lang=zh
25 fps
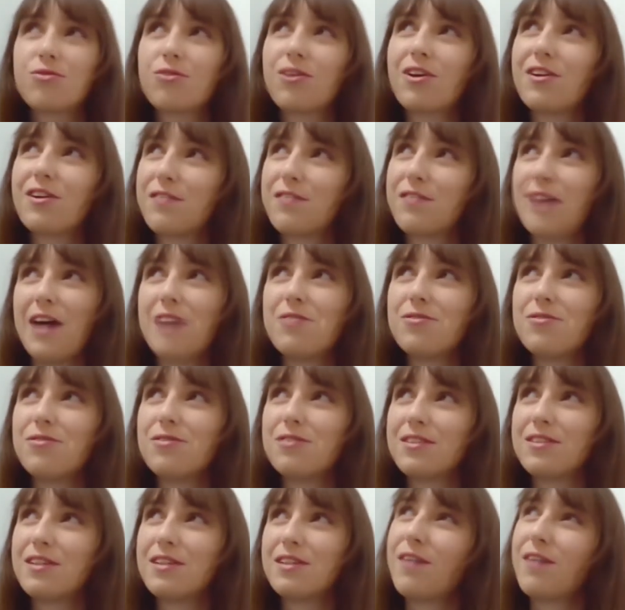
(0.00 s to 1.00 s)
除了法
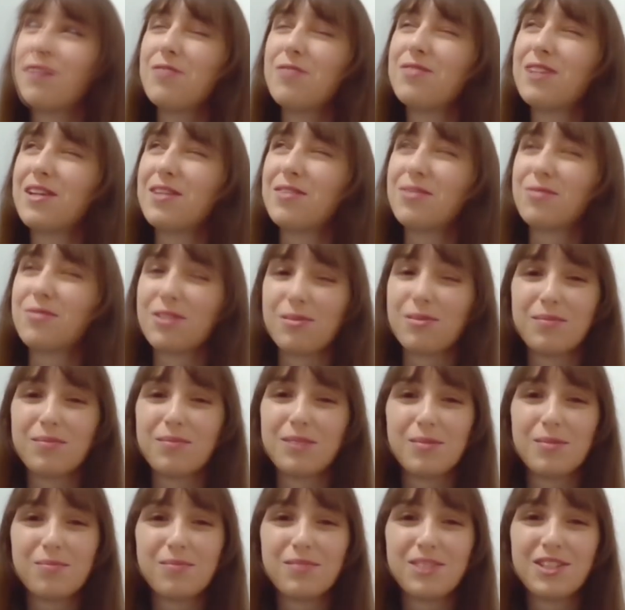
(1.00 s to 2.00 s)
语，法语也用
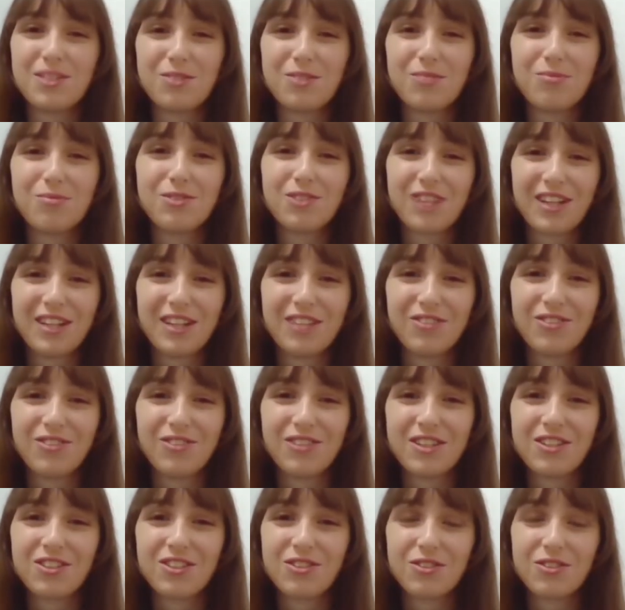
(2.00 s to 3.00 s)
的也其实不是很
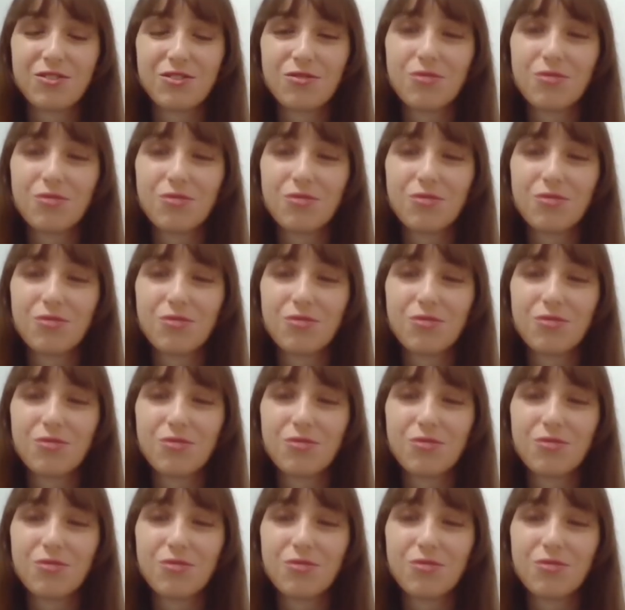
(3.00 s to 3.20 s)
多。但